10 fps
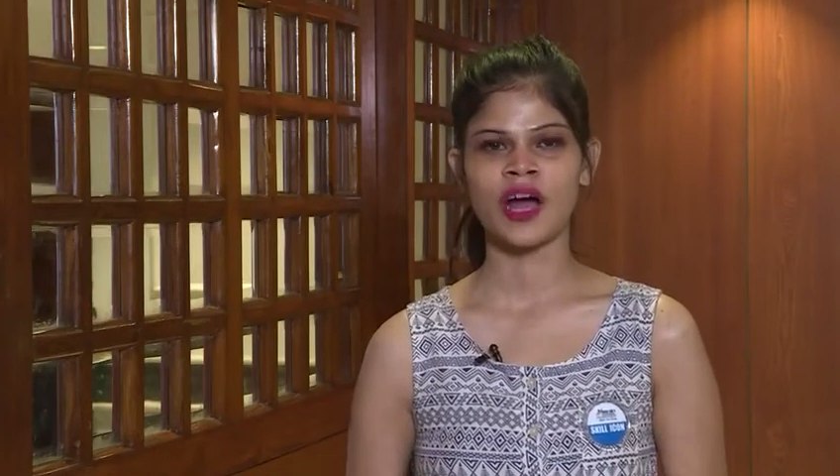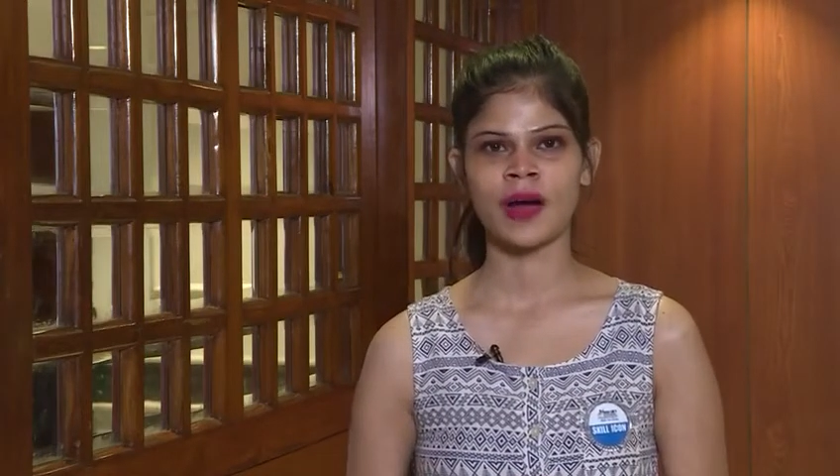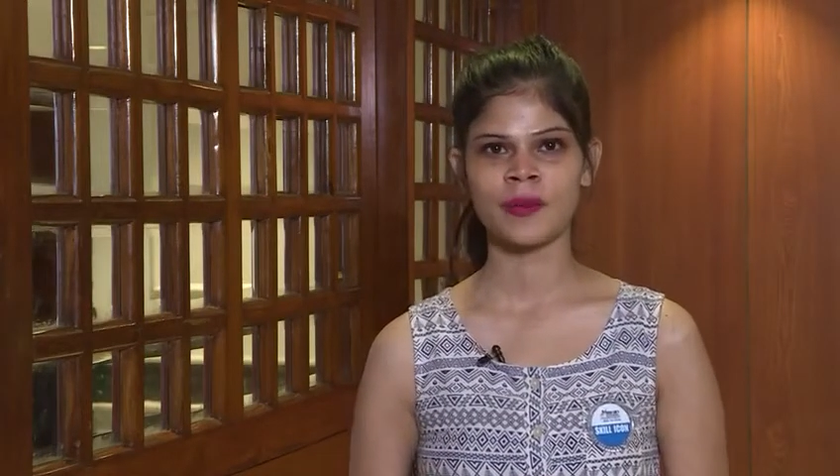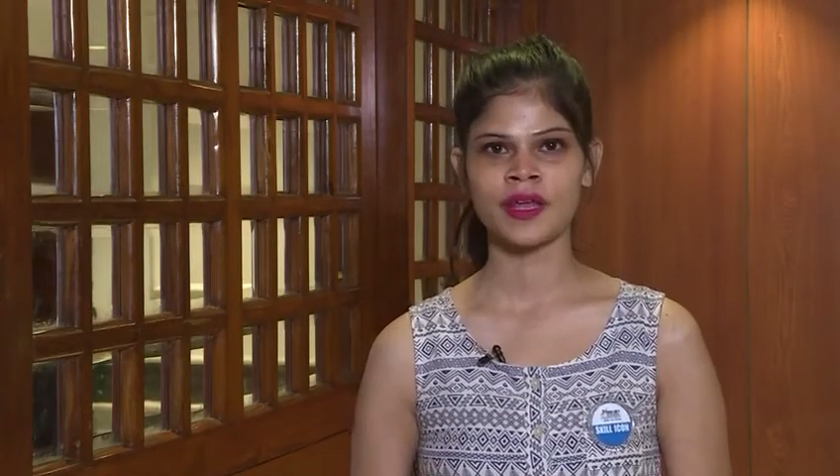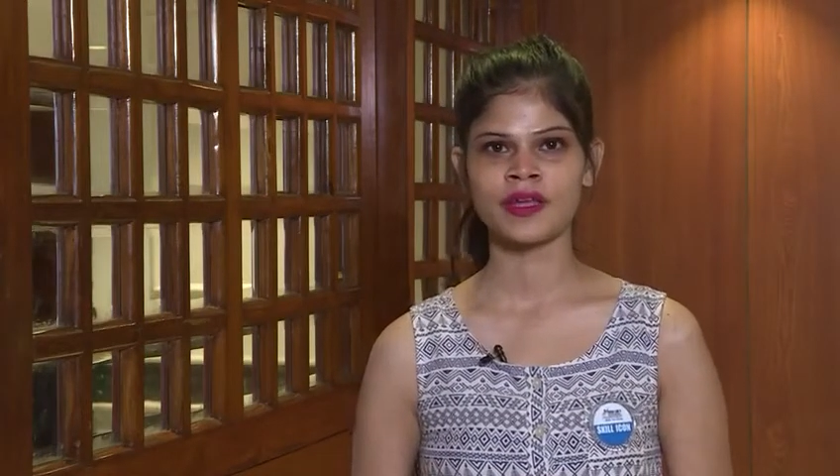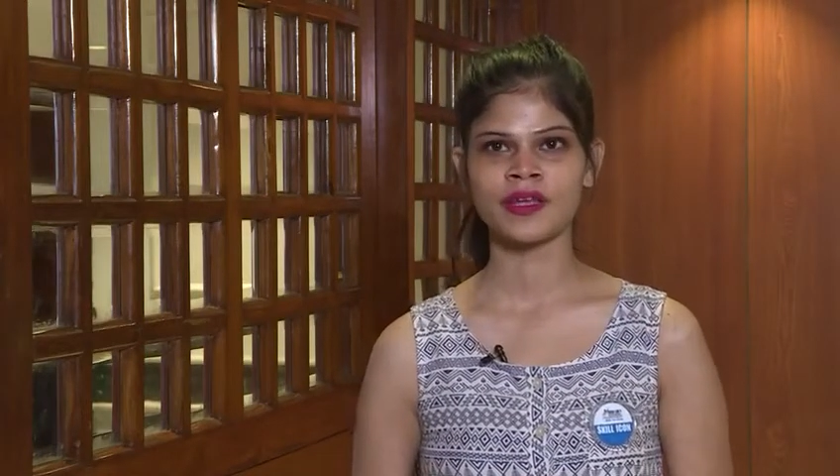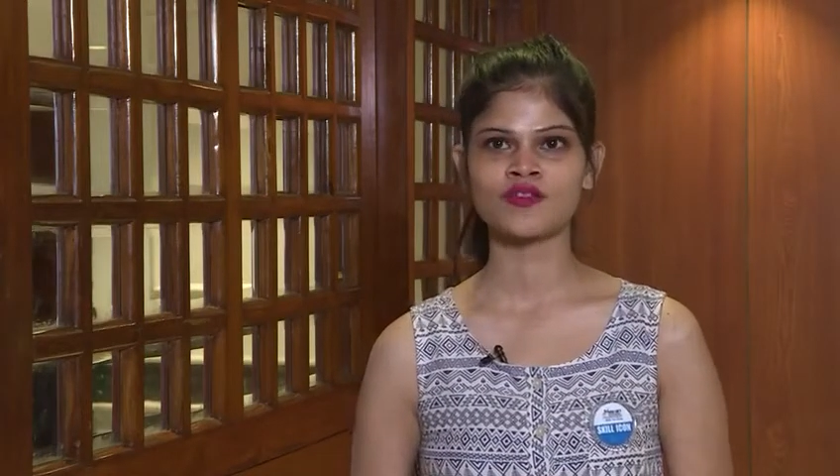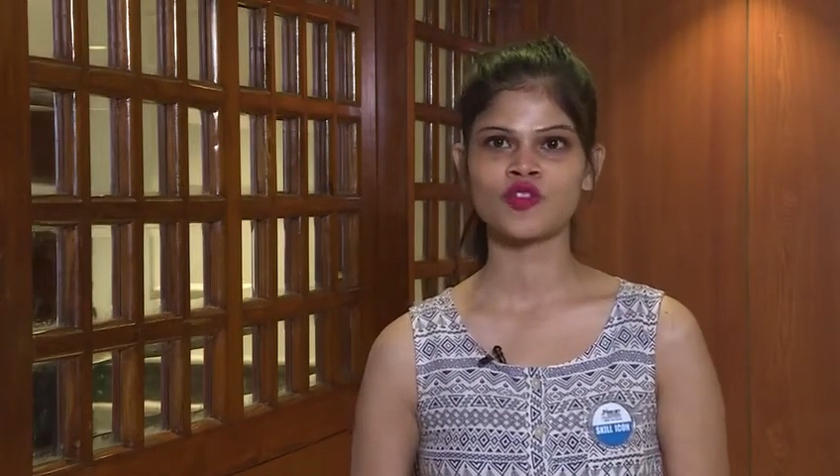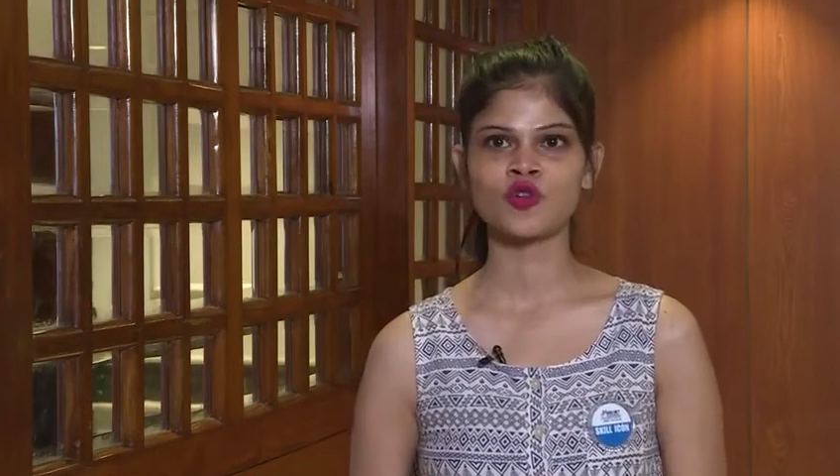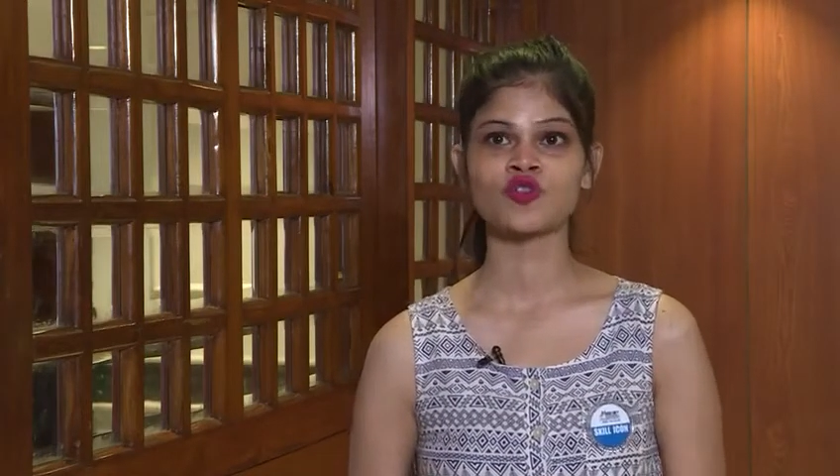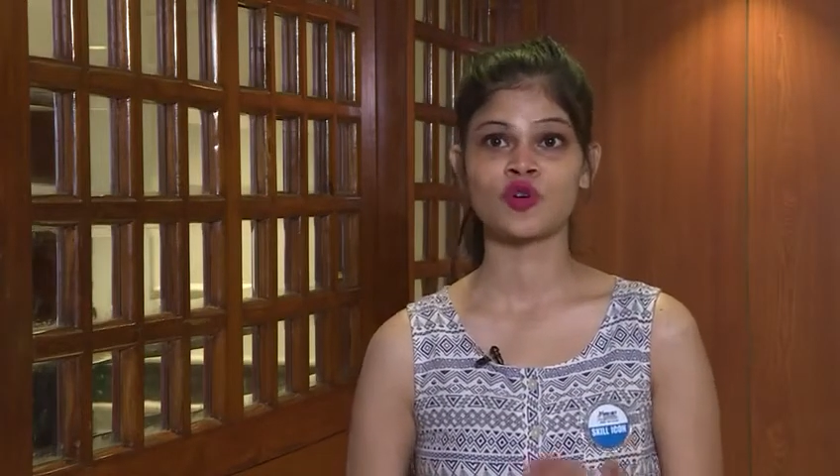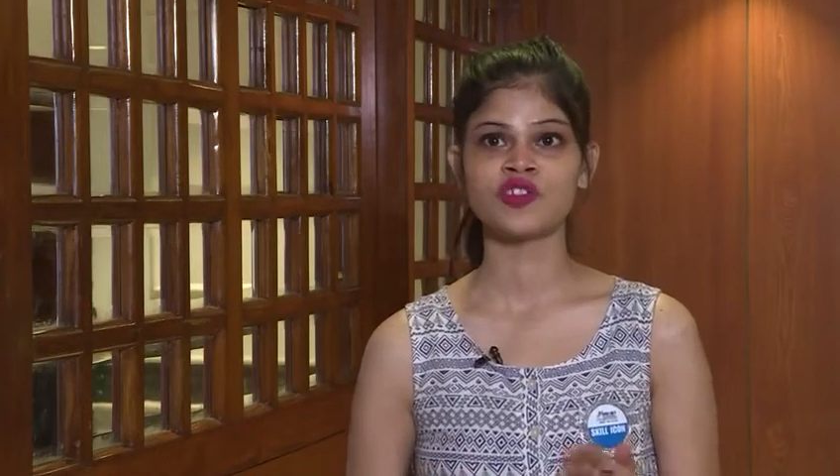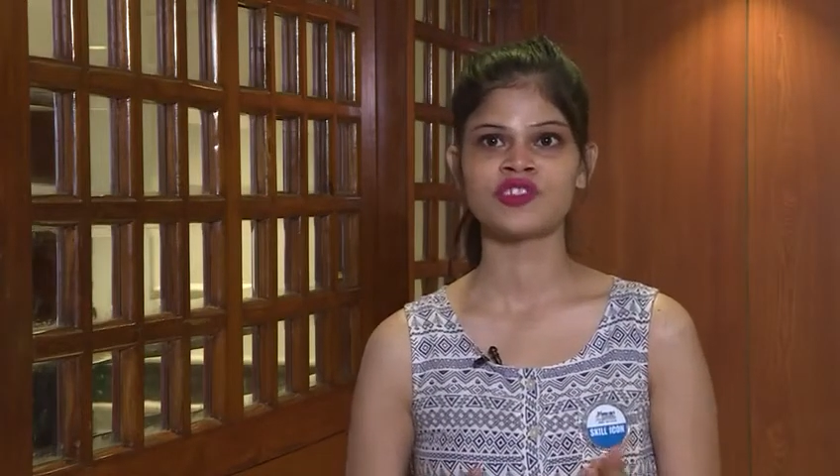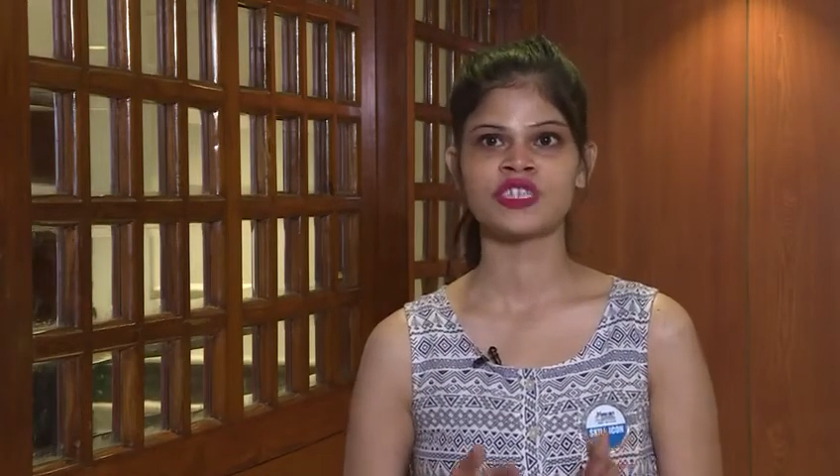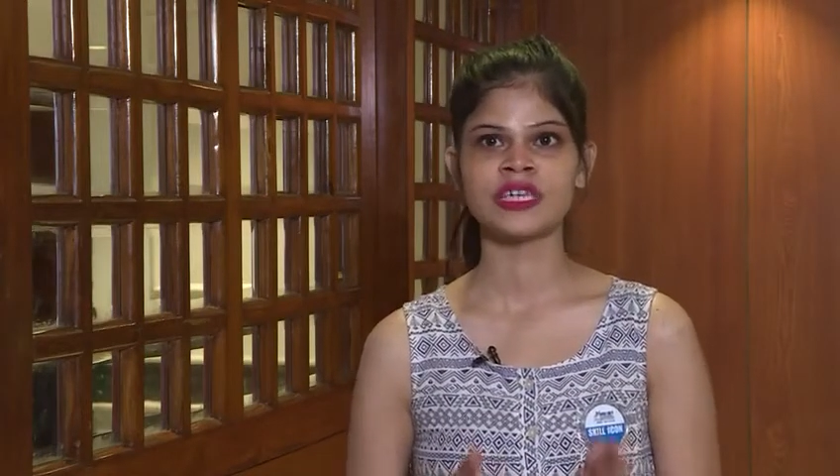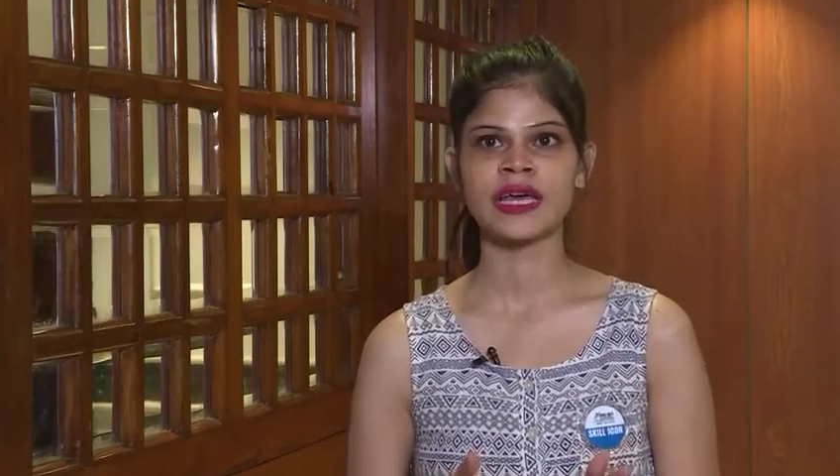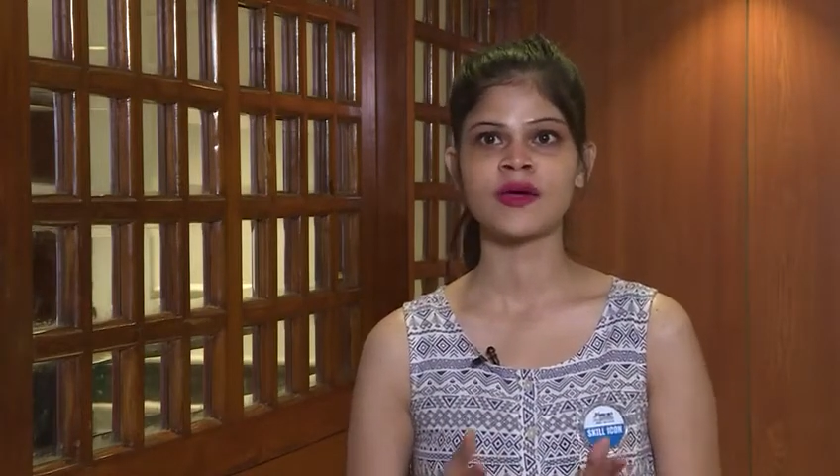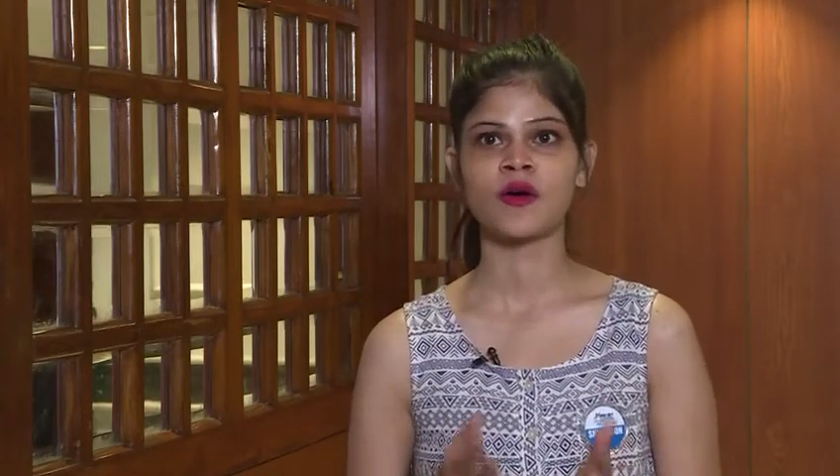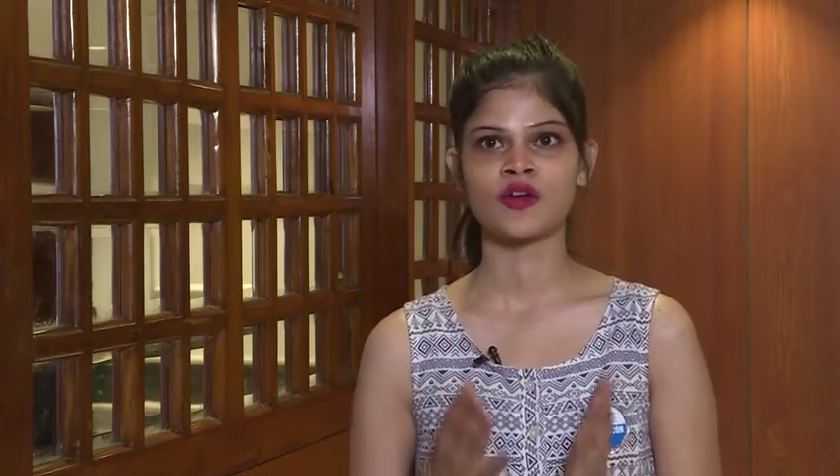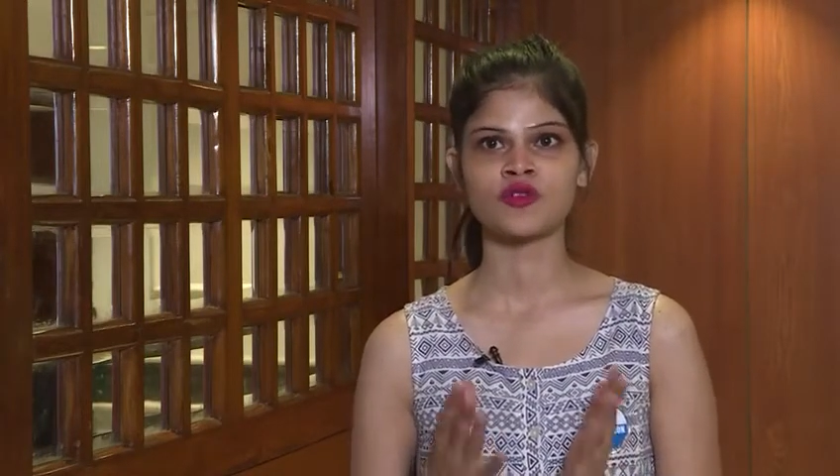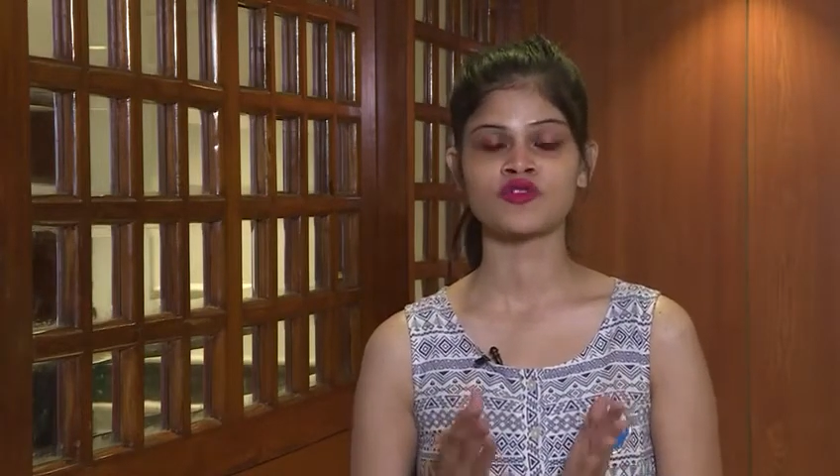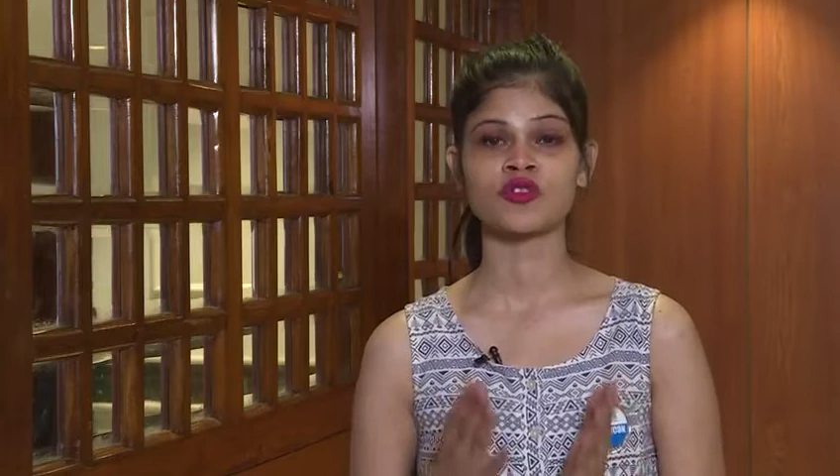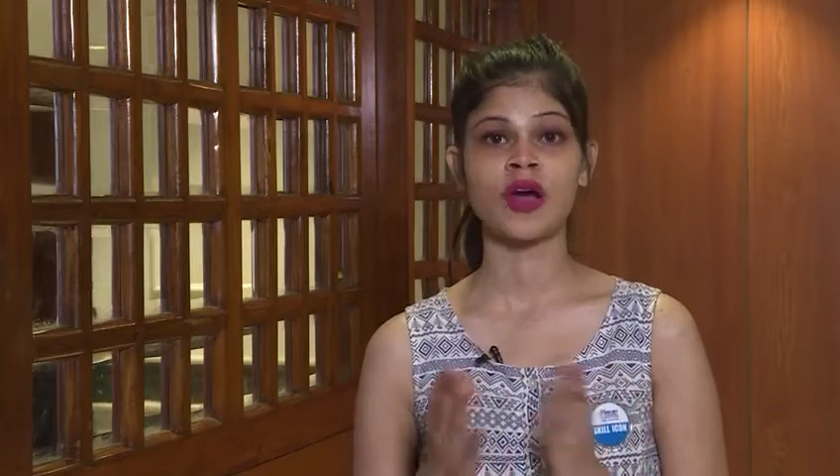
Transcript: काम नहीं है चलो थोड़ी सीखे और